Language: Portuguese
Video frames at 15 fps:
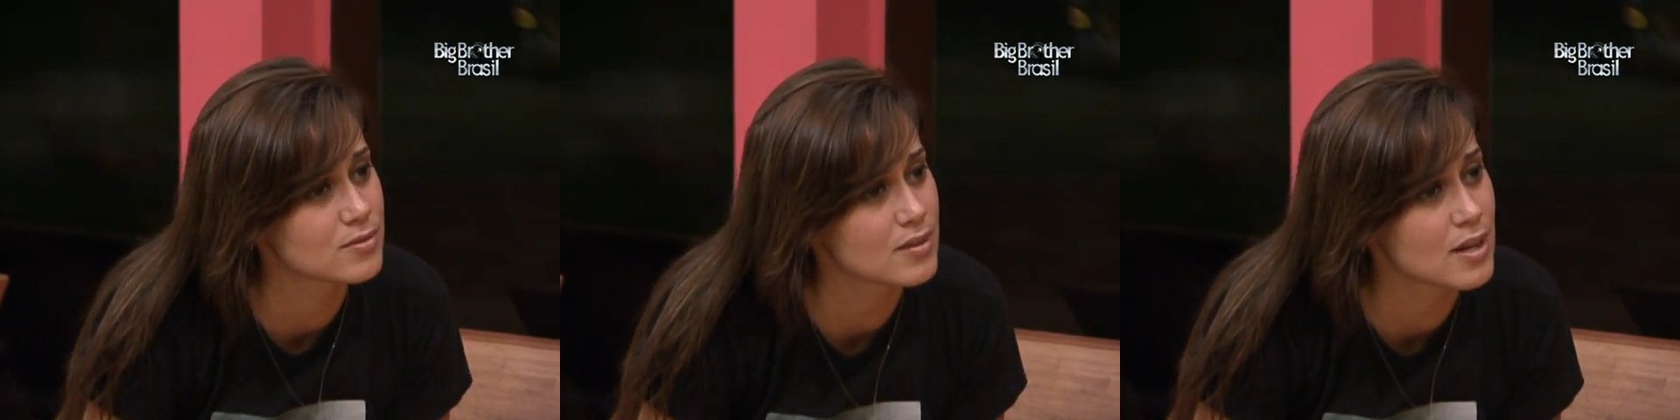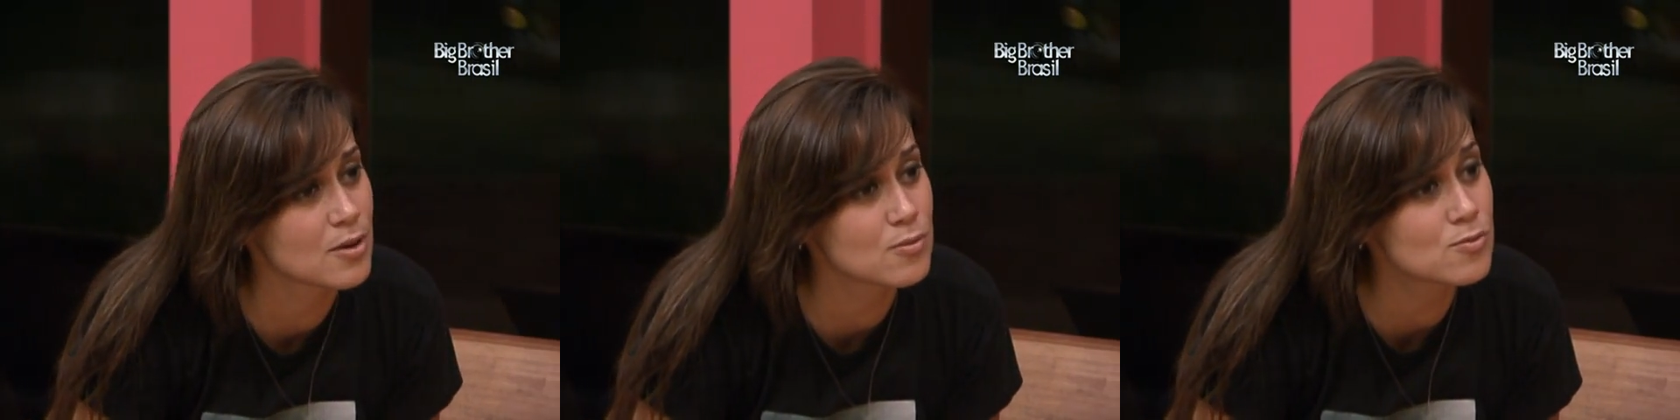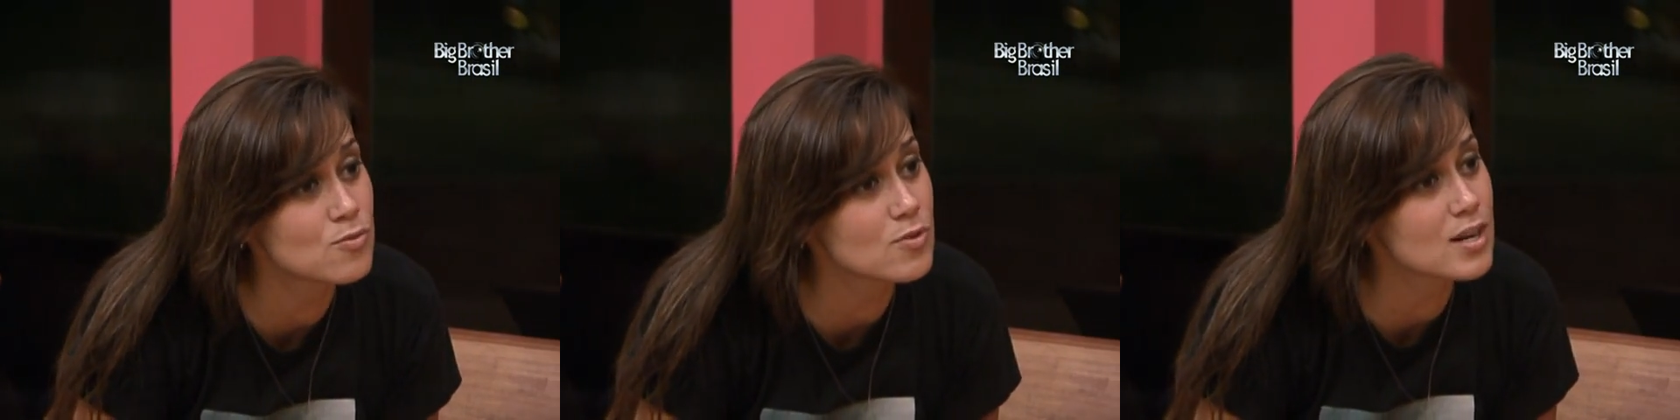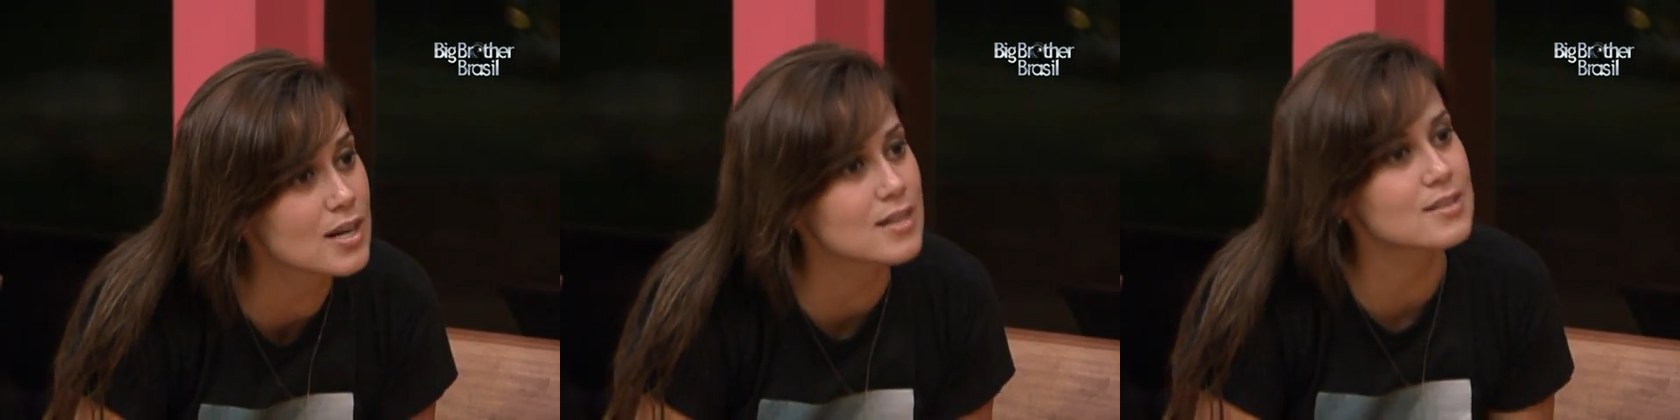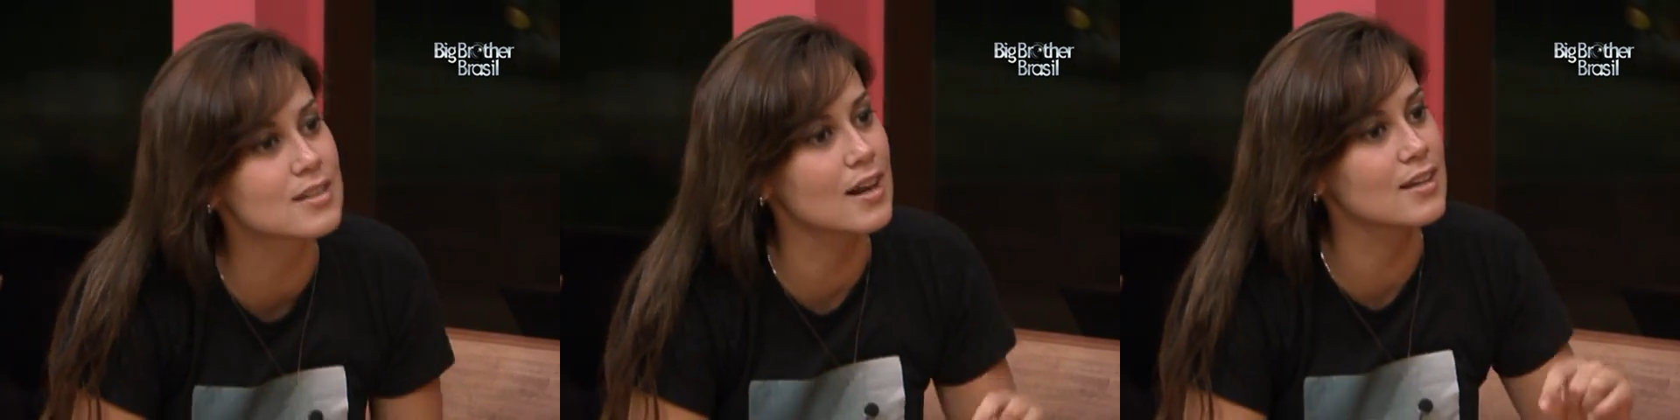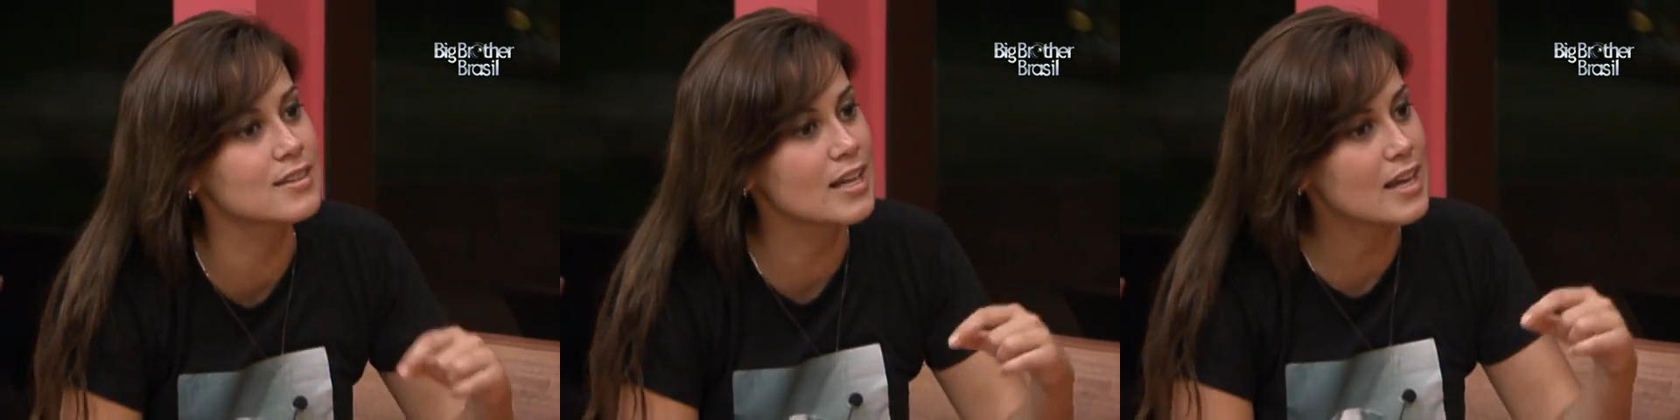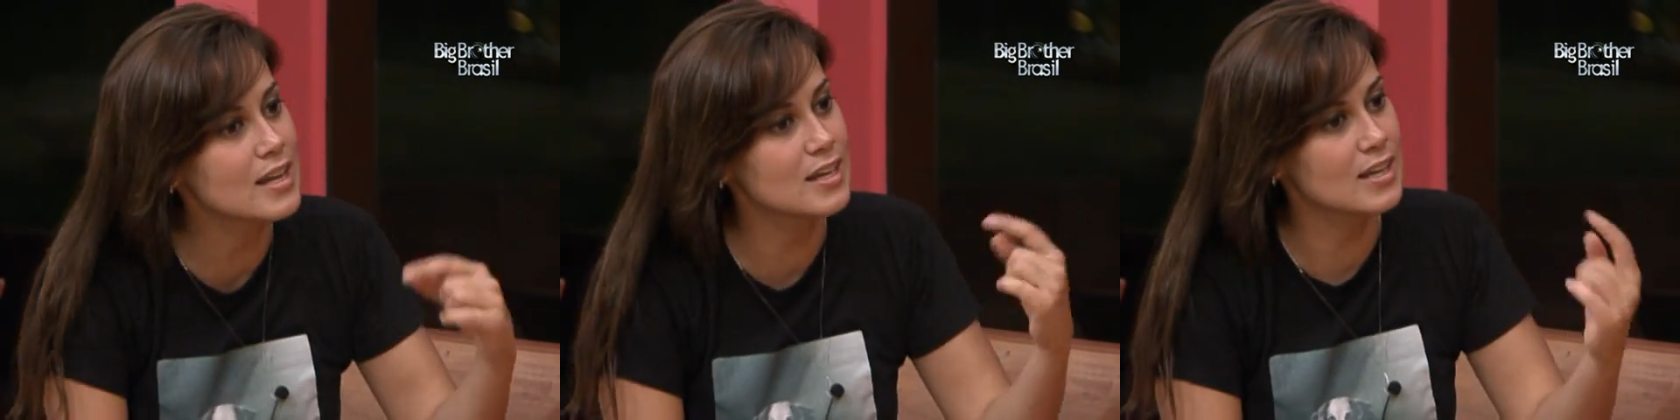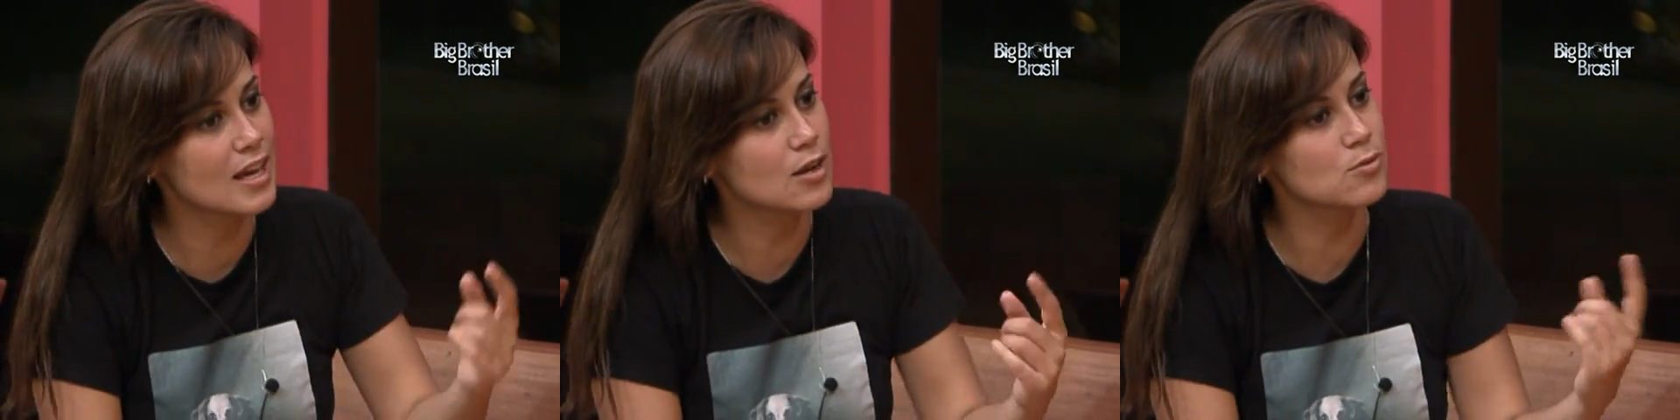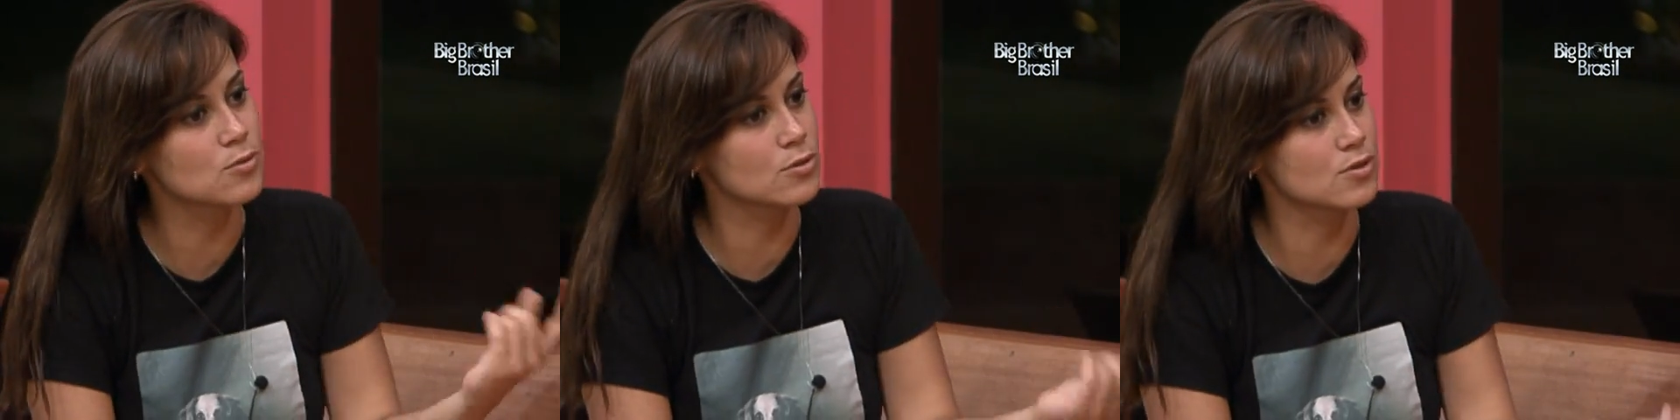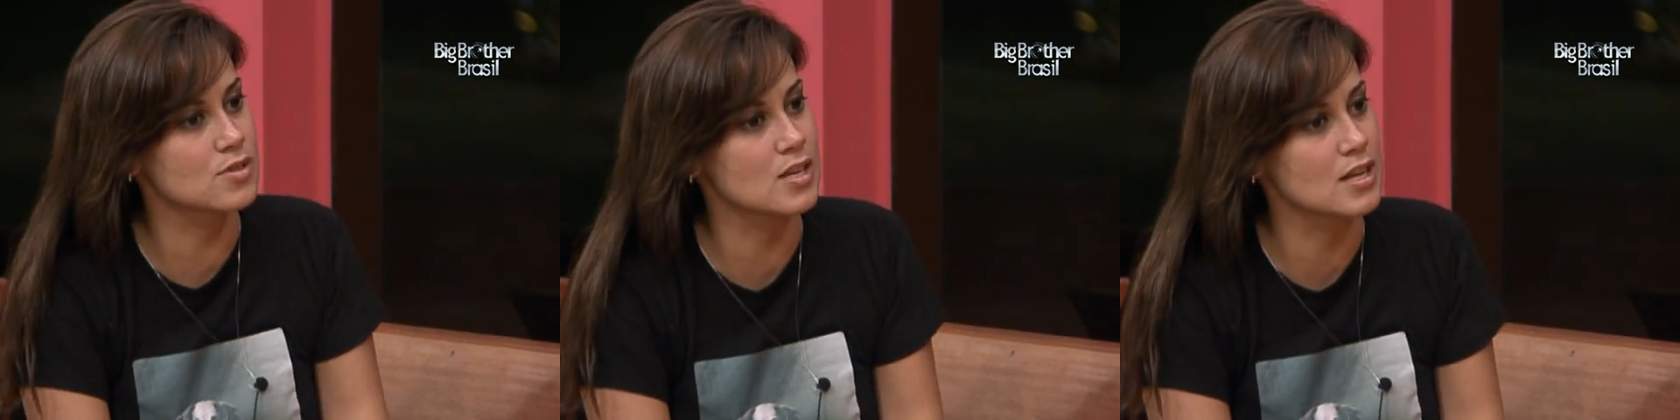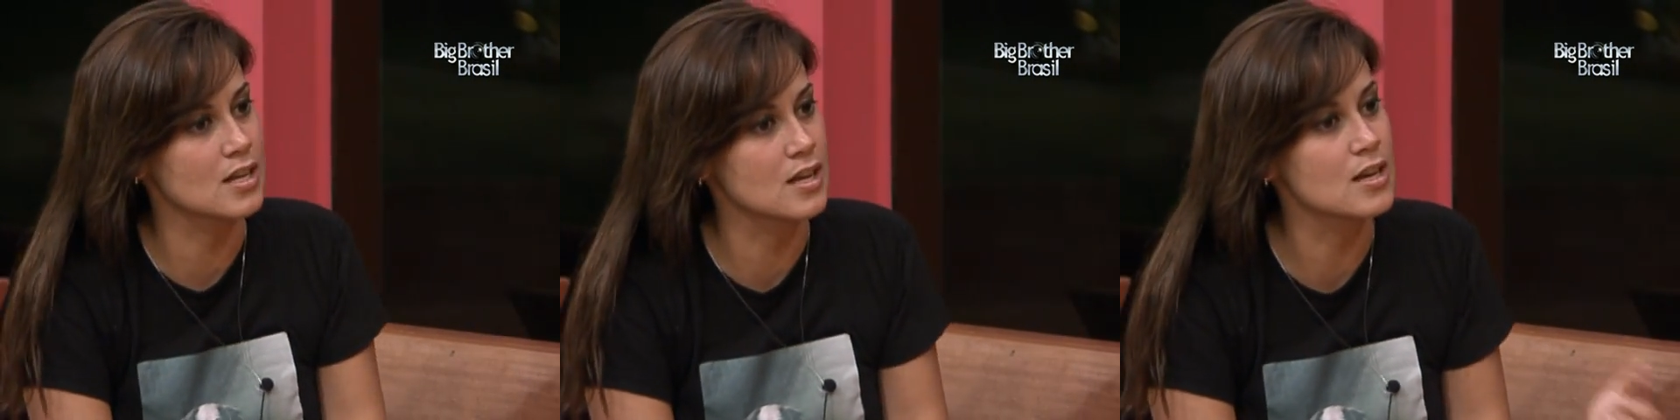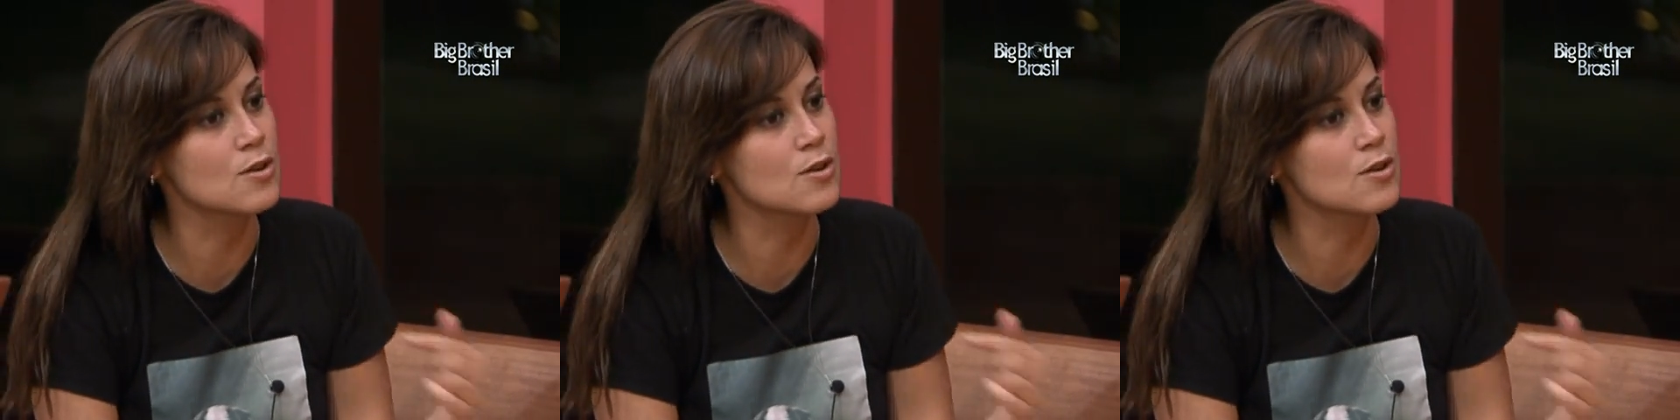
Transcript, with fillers: Eu nunca tratei ninguém com grosseria.